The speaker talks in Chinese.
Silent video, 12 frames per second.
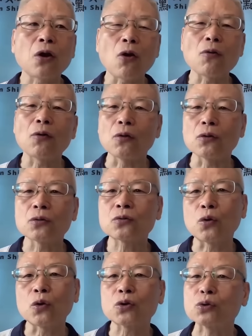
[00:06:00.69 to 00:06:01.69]
痛
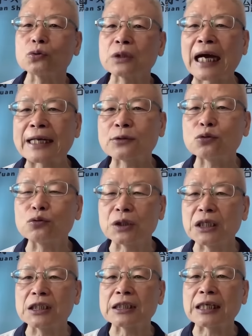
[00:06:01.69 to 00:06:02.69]
多属他处
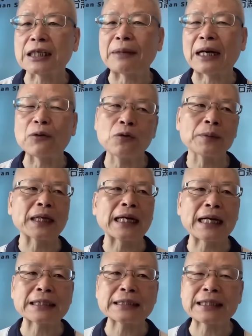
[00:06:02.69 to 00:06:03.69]
体相嘛，我们
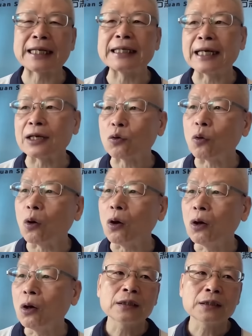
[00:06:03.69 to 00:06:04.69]
刚刚才念过，
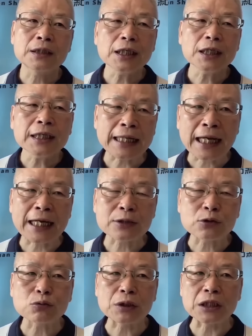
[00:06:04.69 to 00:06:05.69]
既然
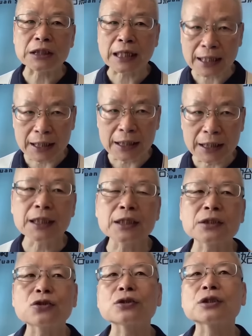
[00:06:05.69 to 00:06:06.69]
他处体相一
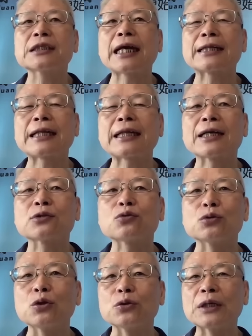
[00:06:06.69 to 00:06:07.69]
定就是在他
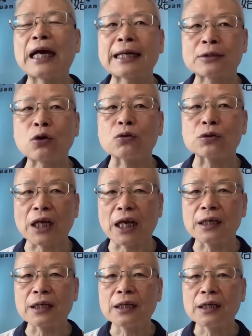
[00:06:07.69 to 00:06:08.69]
处有压痛
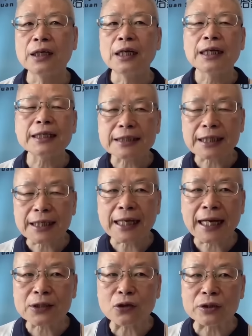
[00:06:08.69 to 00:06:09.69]
点，那这个
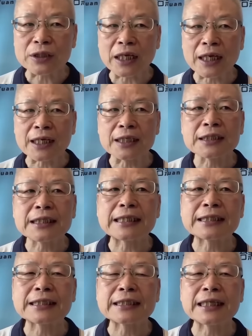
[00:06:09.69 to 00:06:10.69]
压痛点可能
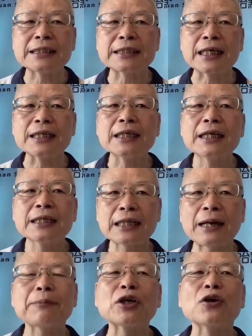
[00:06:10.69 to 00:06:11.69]
在深层
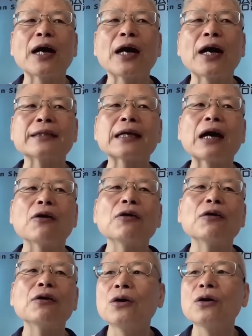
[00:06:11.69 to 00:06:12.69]
他没有按到，
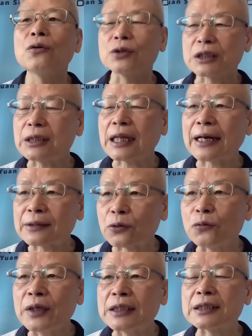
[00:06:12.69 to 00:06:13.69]
或是他
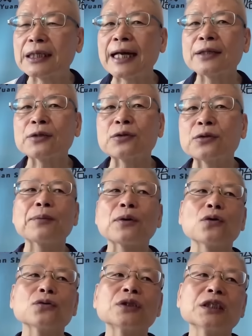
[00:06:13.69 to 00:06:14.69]
的位置按推不
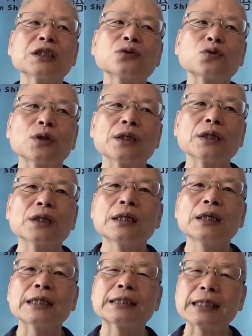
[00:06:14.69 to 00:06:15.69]
够精准，
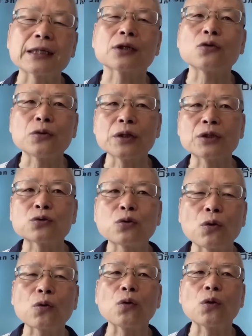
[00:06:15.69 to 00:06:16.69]
那这个都会
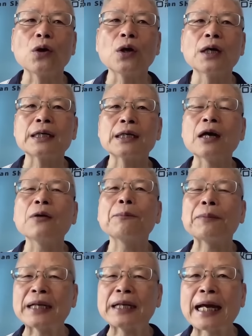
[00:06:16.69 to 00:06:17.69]
错过，然
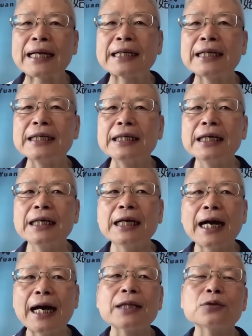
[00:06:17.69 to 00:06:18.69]
后本来可以。
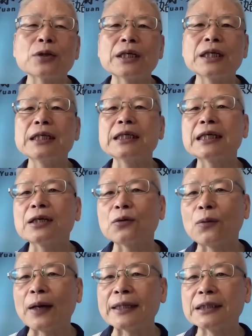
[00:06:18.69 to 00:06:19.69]
按推立
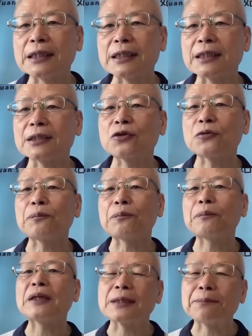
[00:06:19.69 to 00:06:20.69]
刻缓解的，就
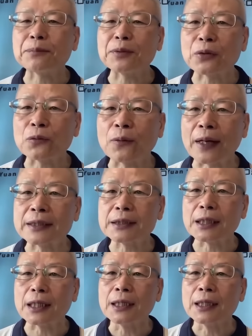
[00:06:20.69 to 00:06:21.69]
变成不能缓
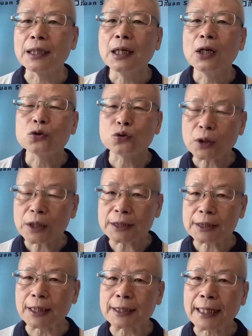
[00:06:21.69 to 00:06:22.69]
解。所以
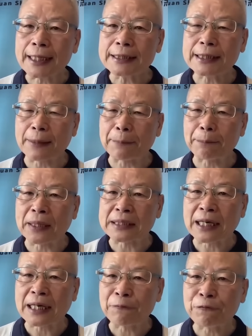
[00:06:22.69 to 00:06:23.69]
简单讲，
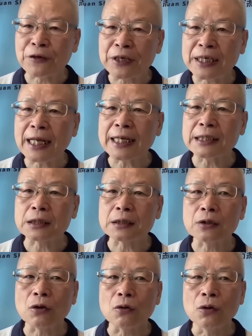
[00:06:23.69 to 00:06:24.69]
把它分类
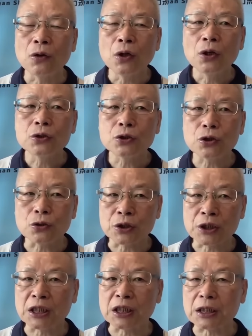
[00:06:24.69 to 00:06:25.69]
之后，就
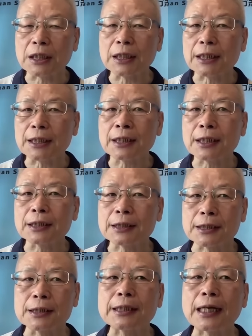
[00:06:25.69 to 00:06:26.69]
起了一个
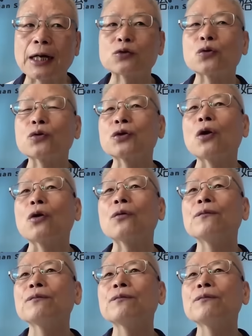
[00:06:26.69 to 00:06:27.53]
指导作用。